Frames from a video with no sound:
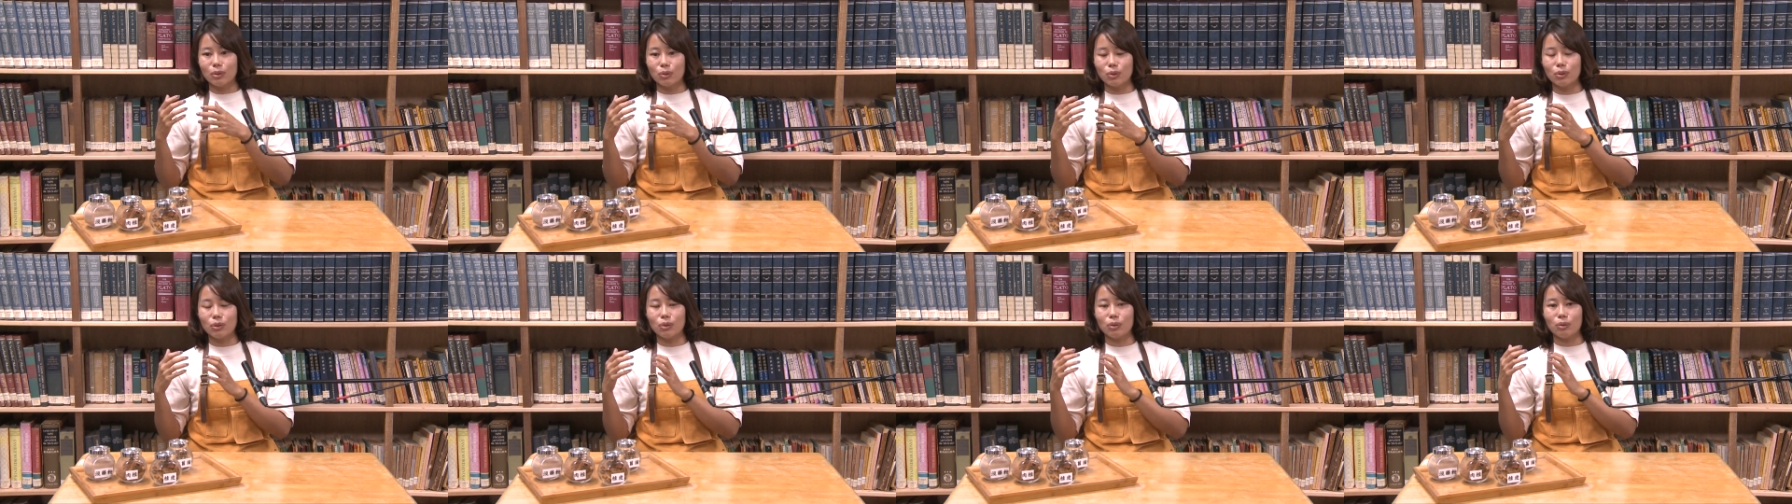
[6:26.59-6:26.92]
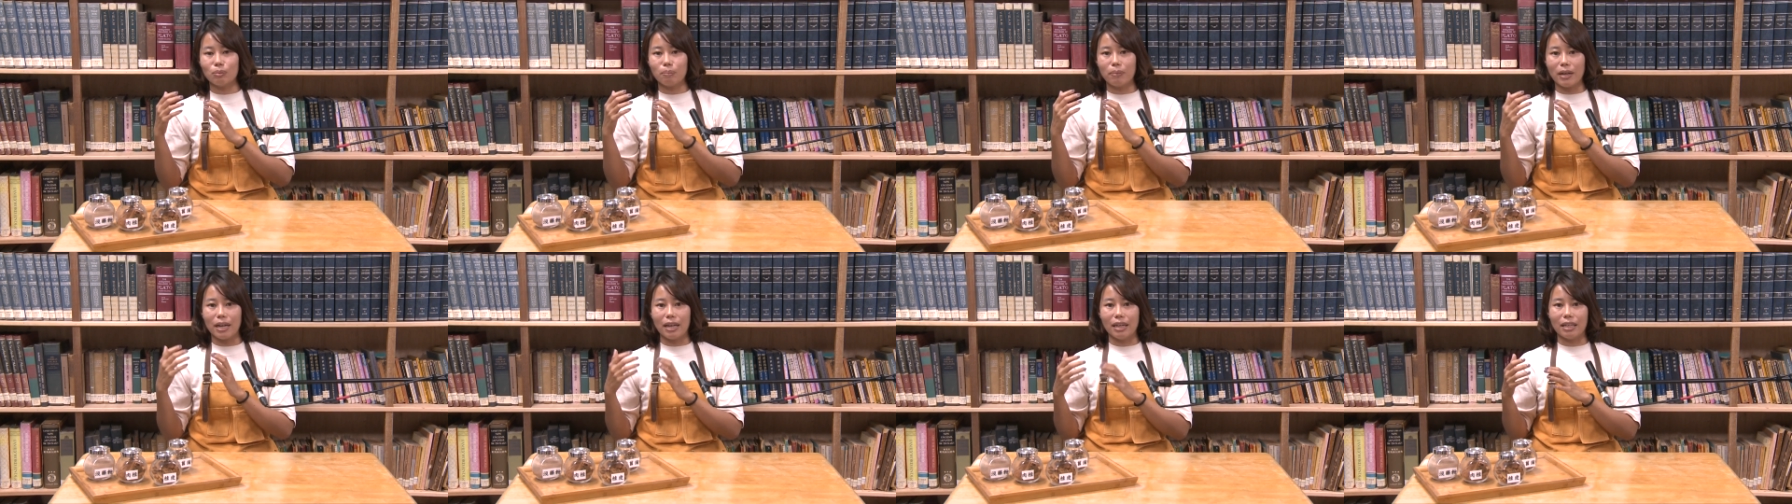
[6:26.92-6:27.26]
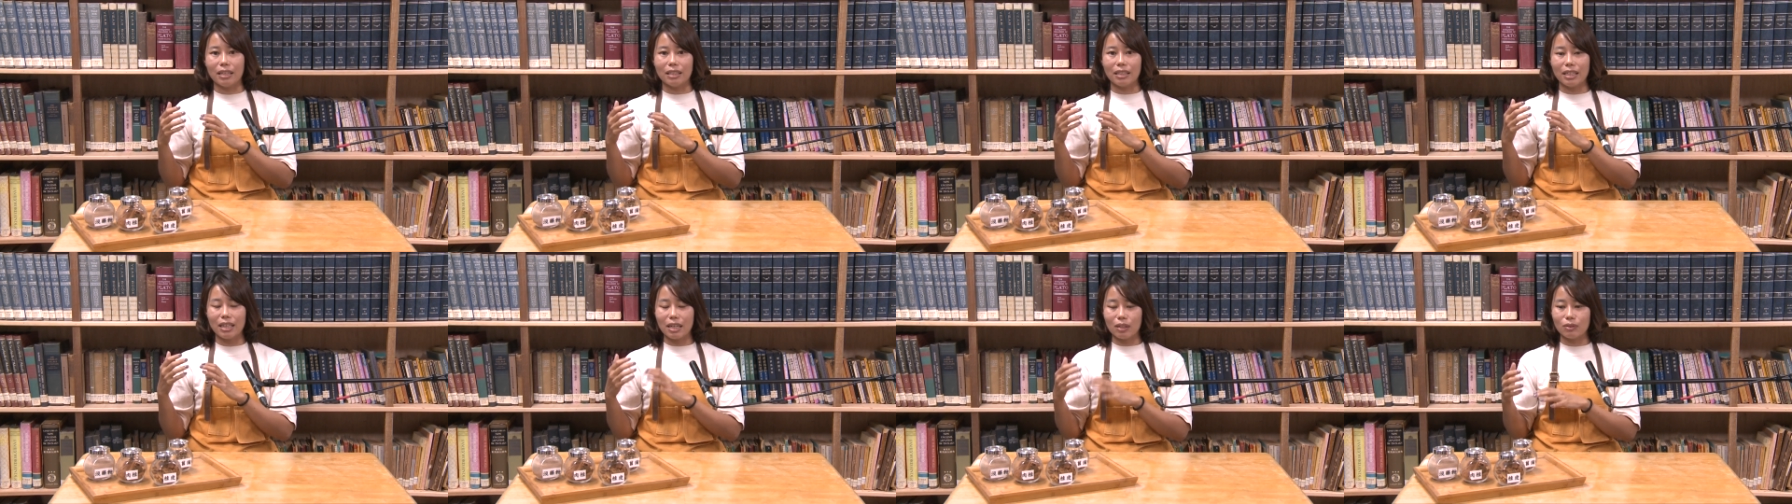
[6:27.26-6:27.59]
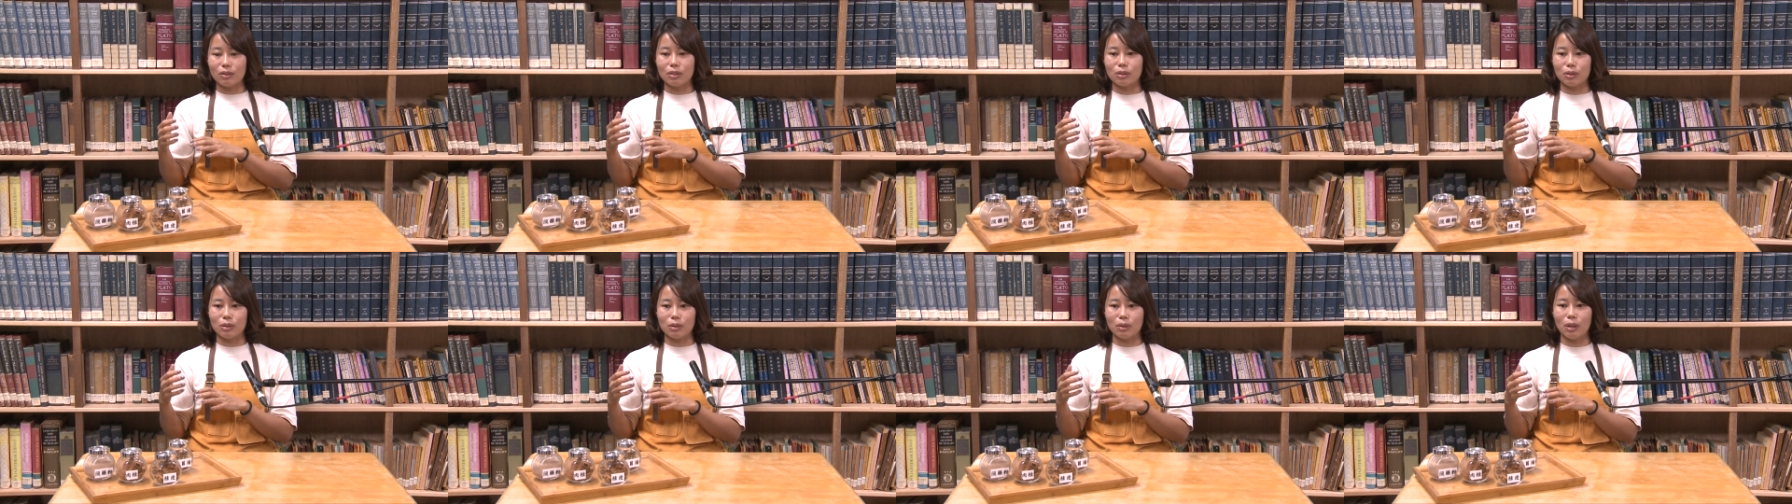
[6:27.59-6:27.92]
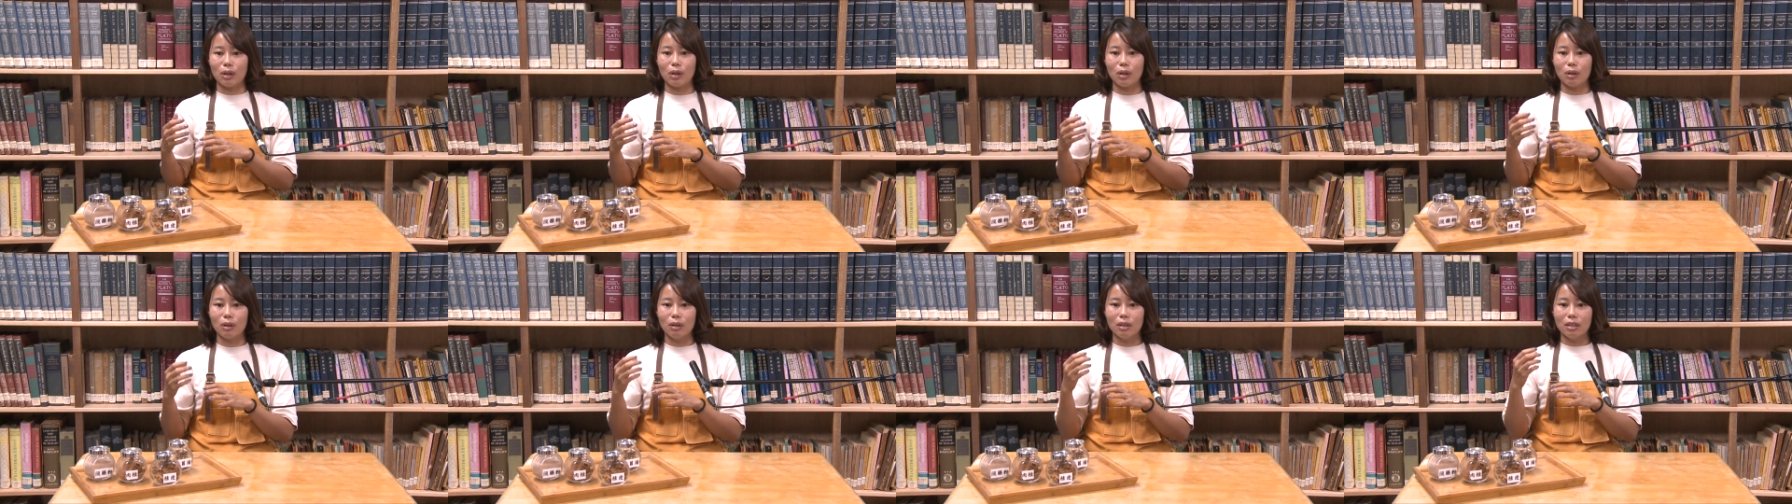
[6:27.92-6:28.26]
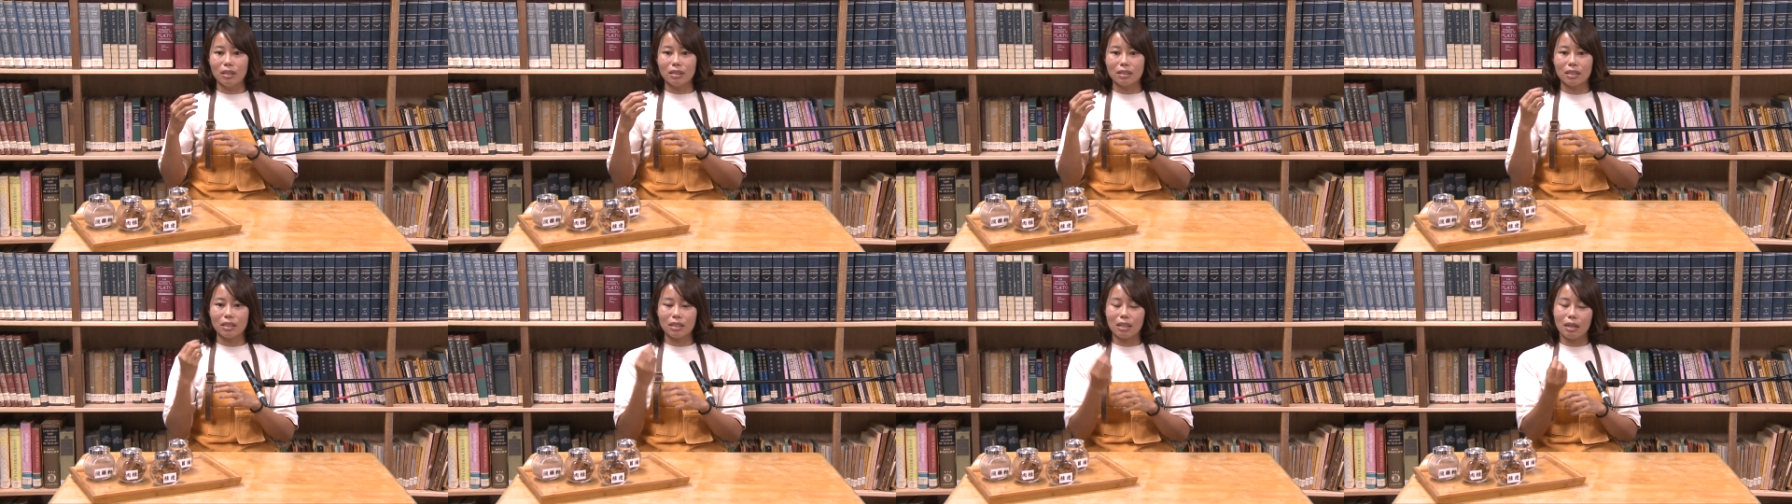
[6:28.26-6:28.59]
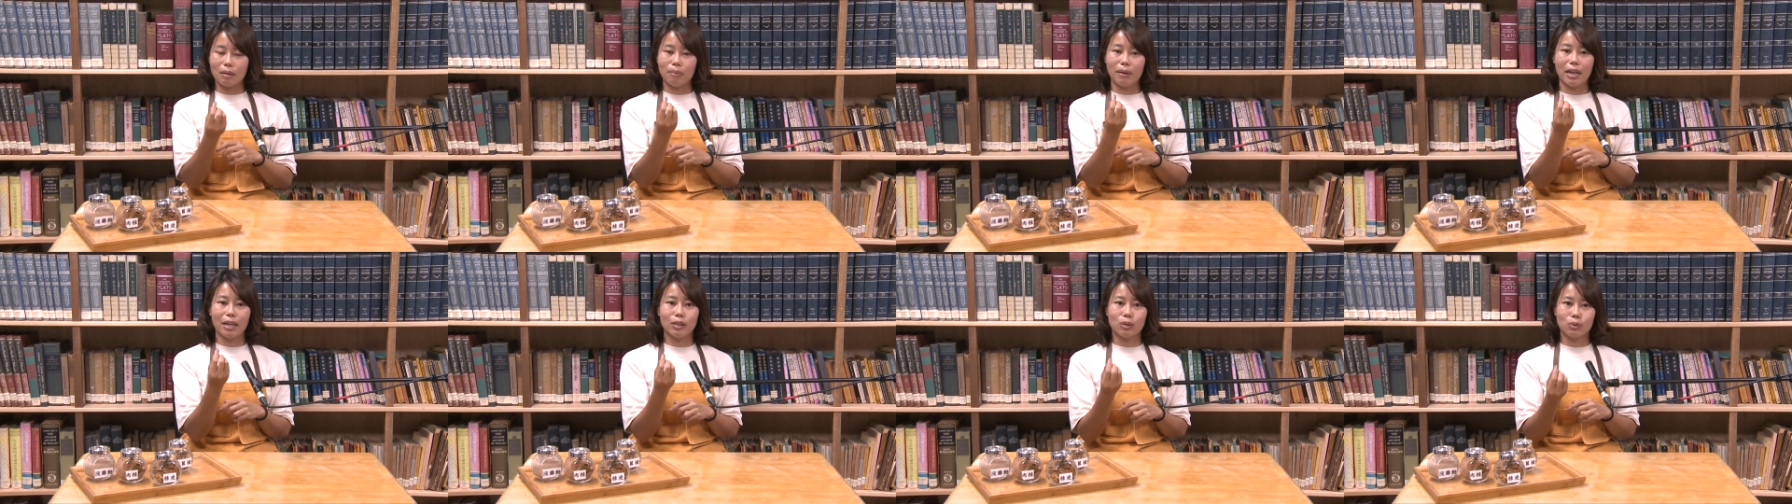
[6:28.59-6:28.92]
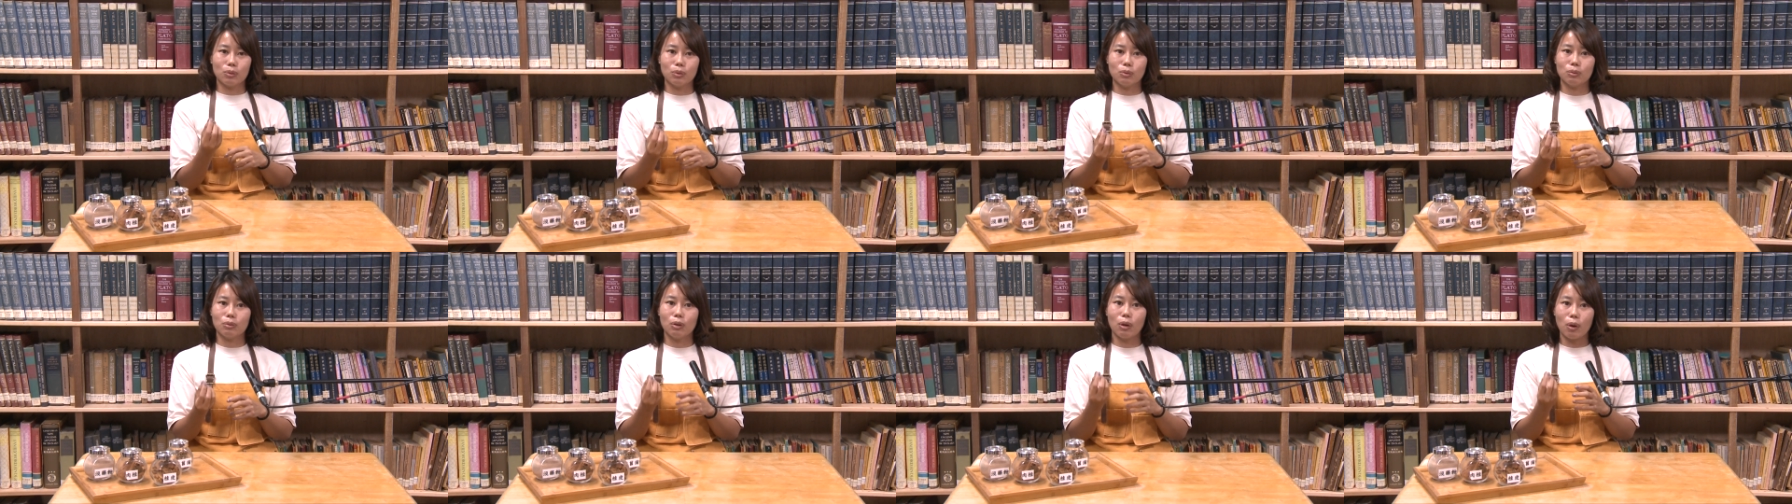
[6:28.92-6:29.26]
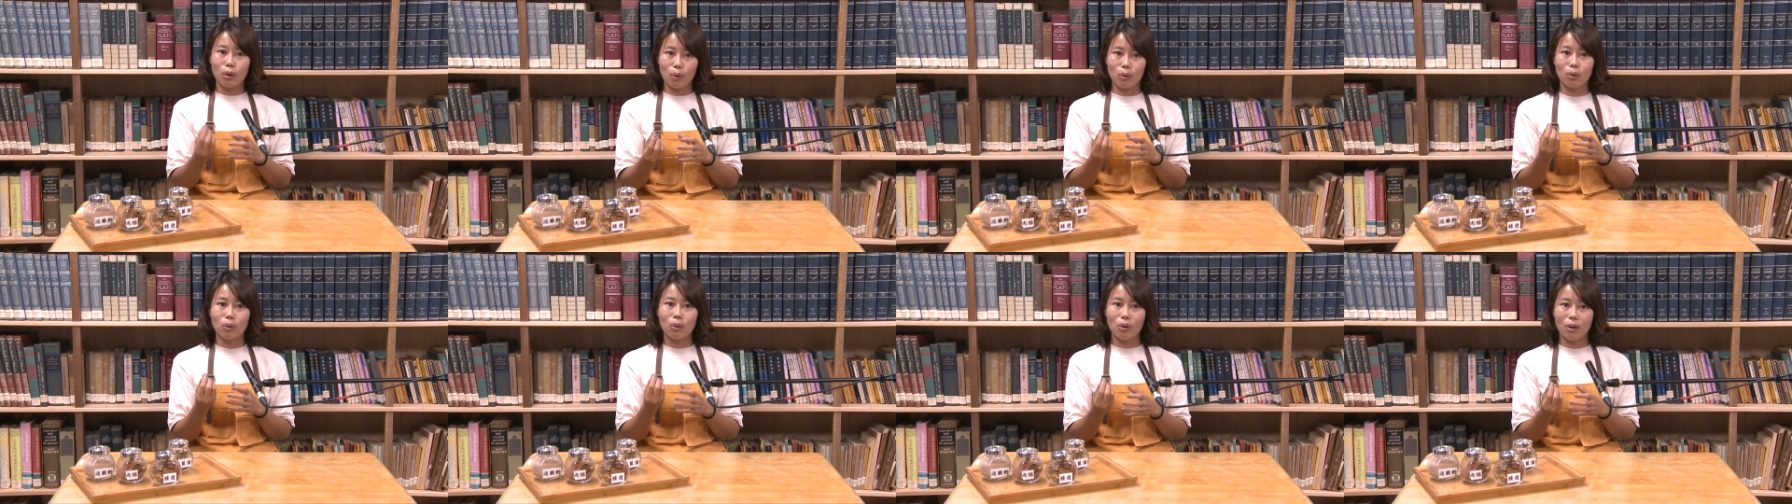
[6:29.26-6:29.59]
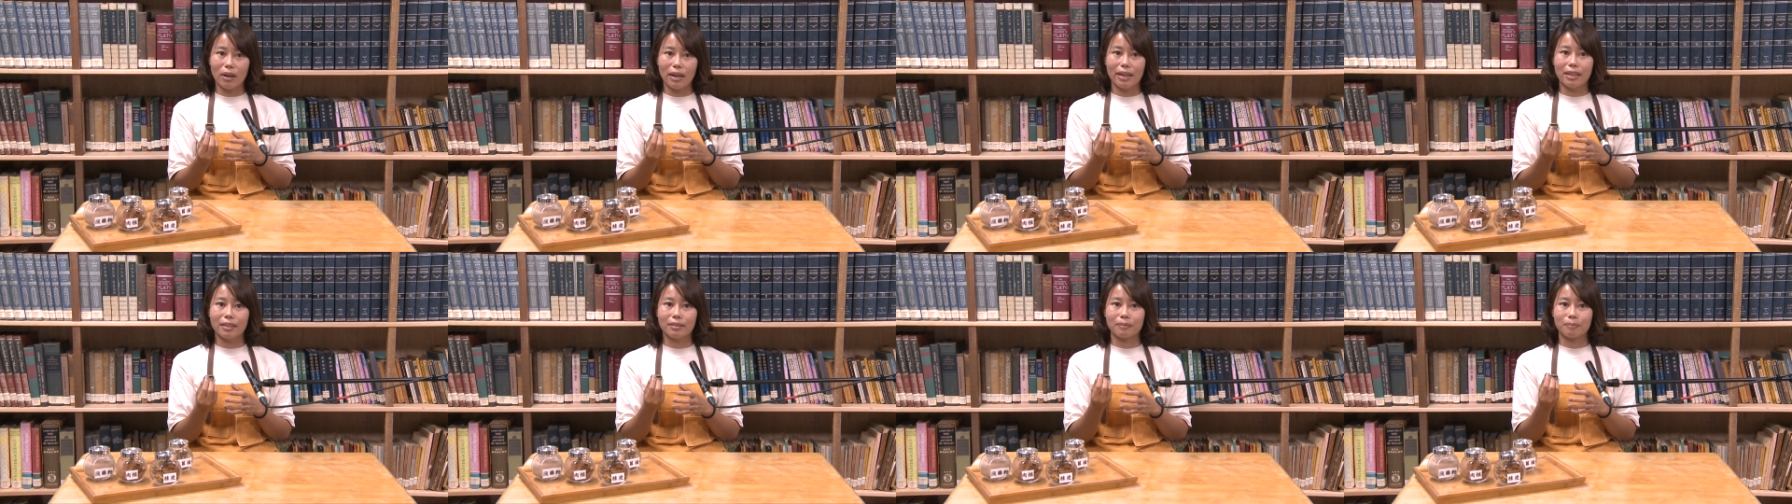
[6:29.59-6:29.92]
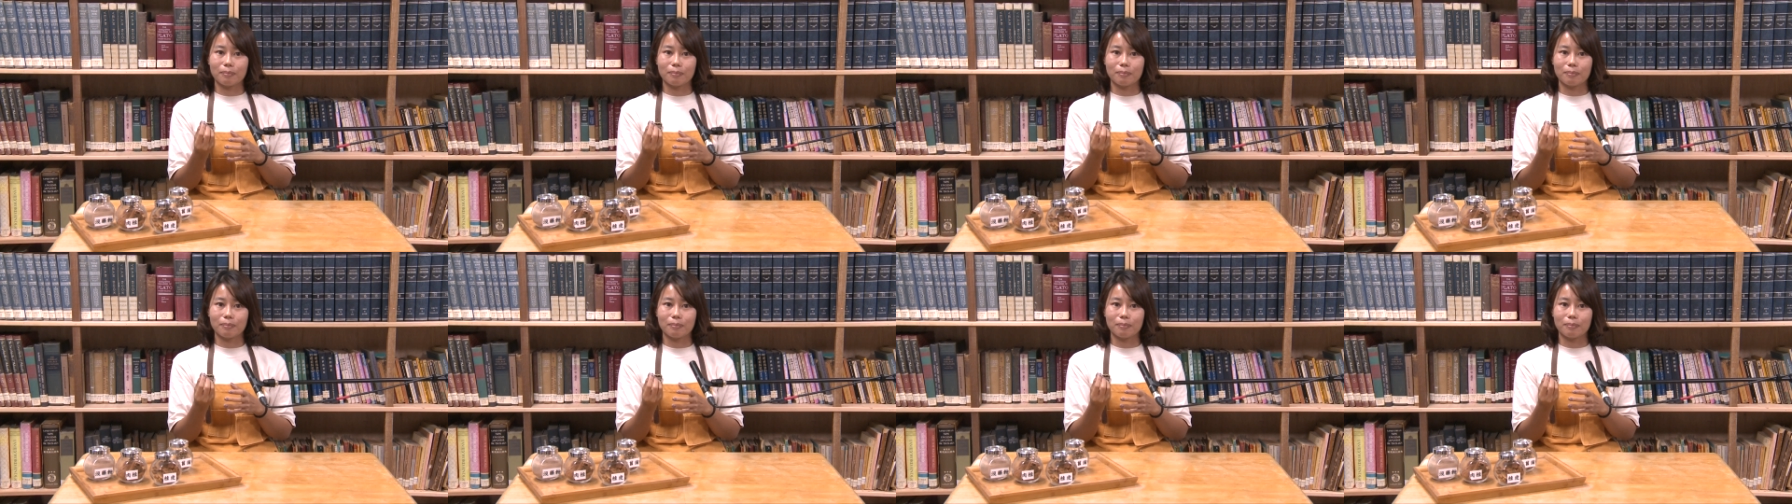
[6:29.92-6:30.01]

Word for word: 去排尿的时候竟然排出肉块，